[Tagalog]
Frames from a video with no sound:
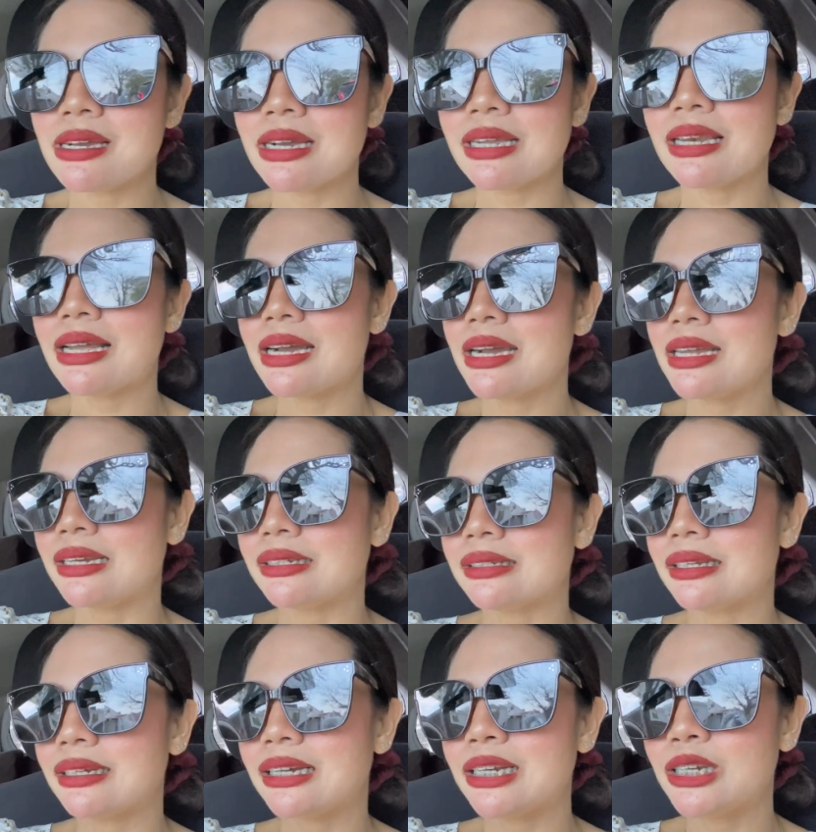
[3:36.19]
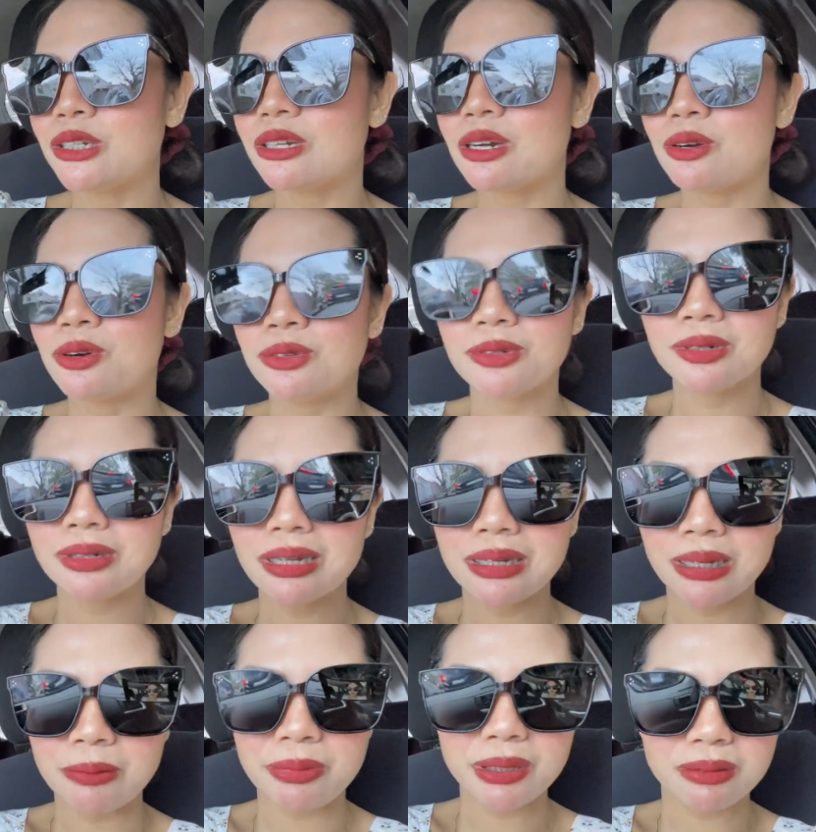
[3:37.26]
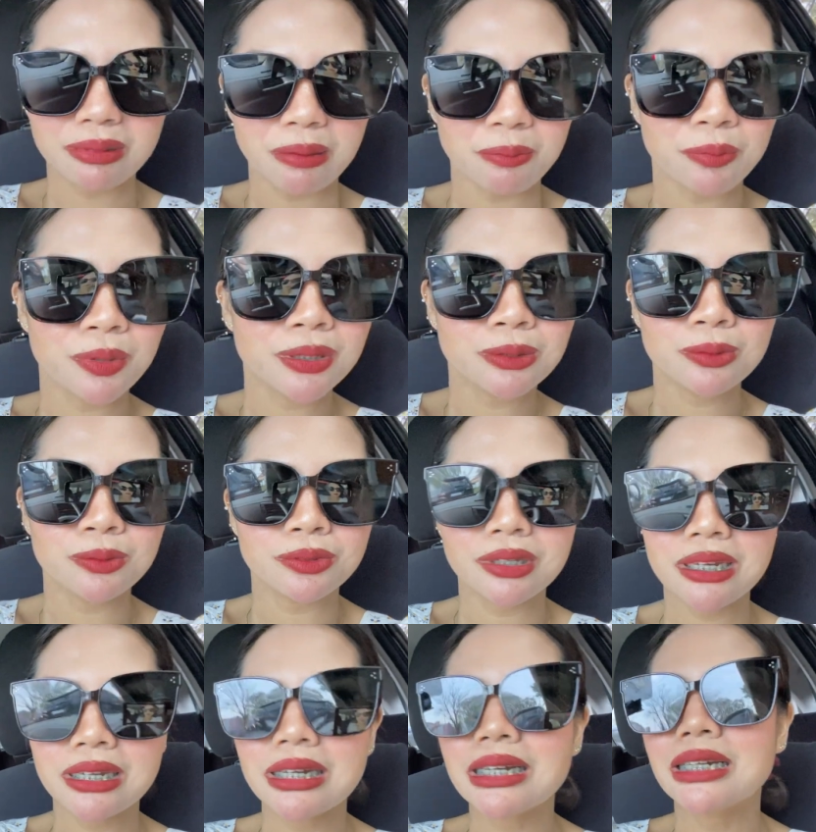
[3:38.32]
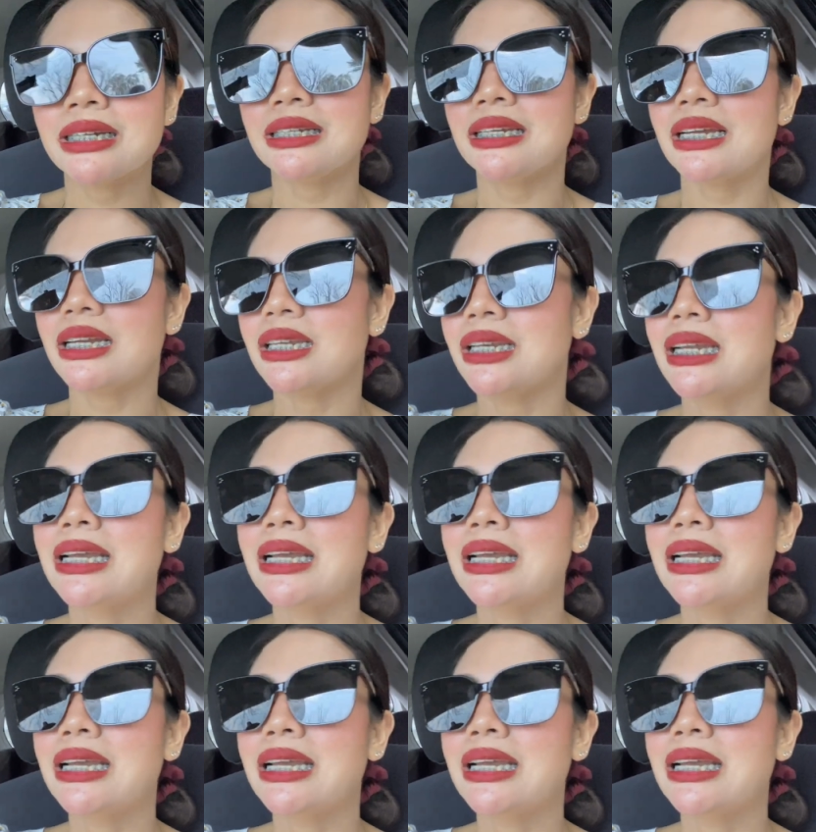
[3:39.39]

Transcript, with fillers: kailangan, nasa ganun ka, honor ka, dapat top 1, 2, 3 ka, ganyan.